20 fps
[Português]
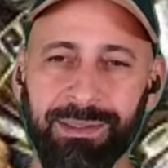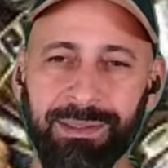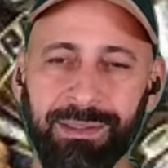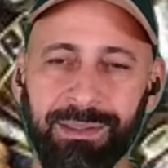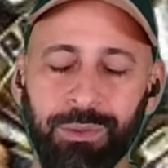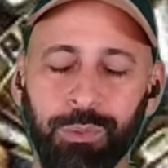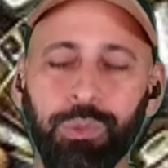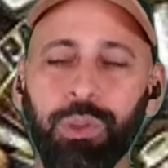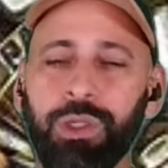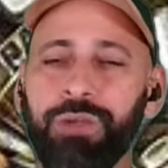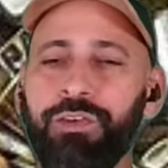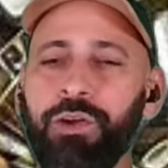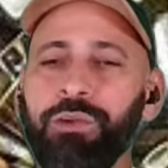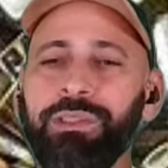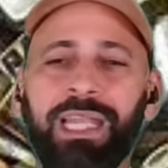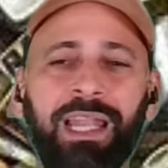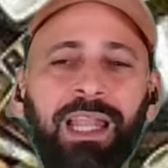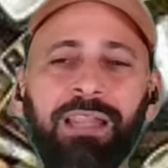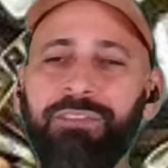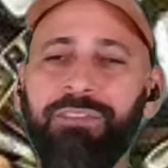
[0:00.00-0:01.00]
O Dorival não
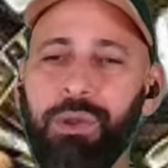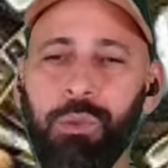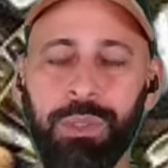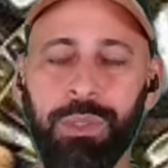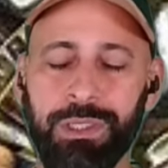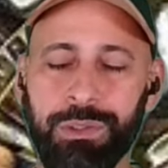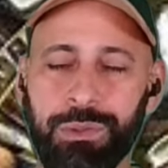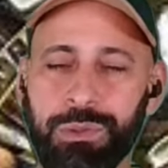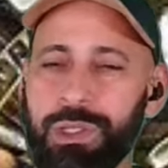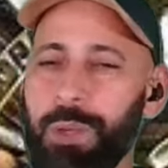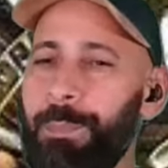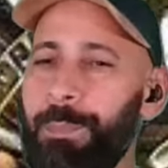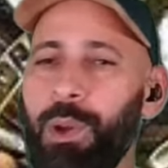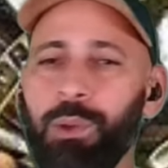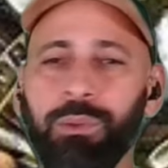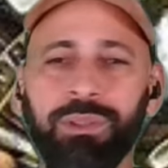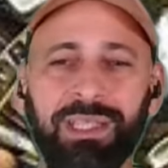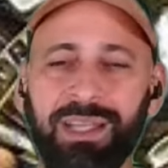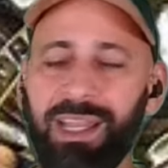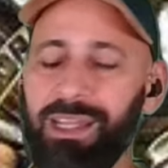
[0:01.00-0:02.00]
tem nada a ver com isso. São Paulo
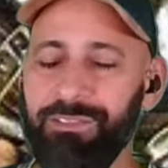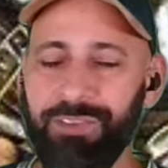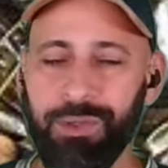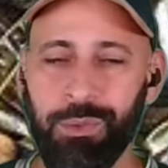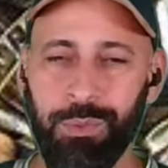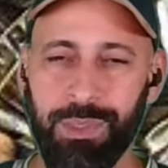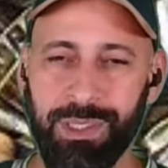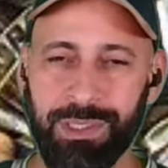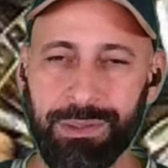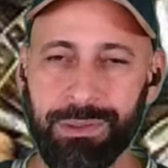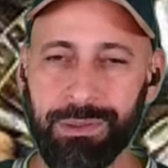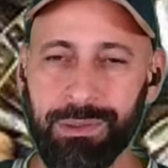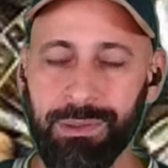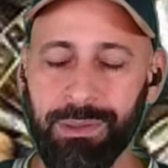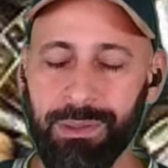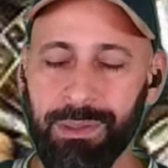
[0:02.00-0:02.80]
não tem nada a ver com isso.